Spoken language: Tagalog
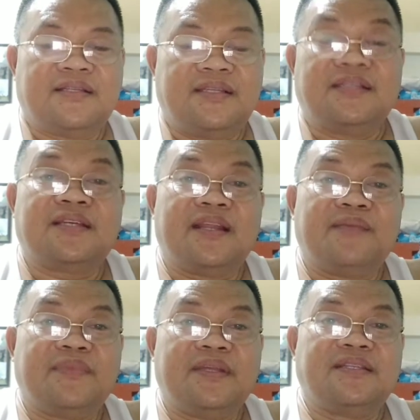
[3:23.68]
Kasi
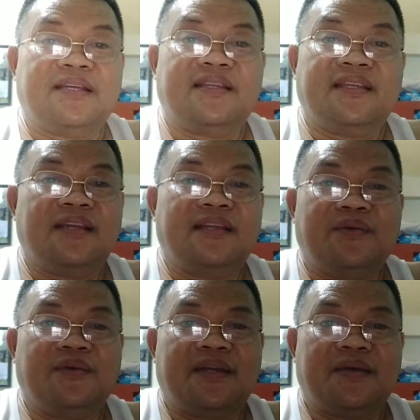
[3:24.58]
scripted siya, hindi yan
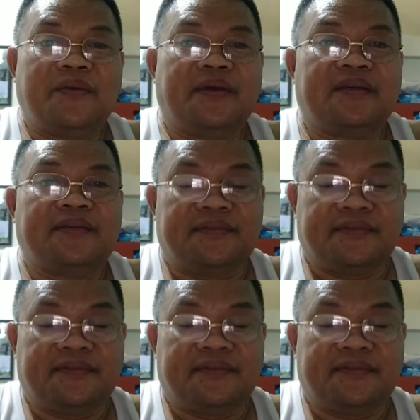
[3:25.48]
yung ikaw eh.